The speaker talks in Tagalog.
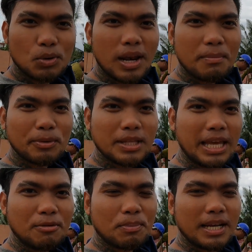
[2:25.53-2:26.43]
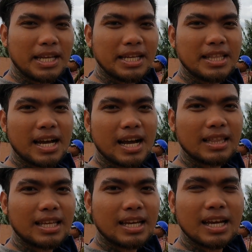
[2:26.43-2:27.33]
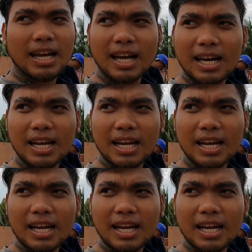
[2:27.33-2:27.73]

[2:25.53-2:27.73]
Kulay puti yung paligid ng ating uh,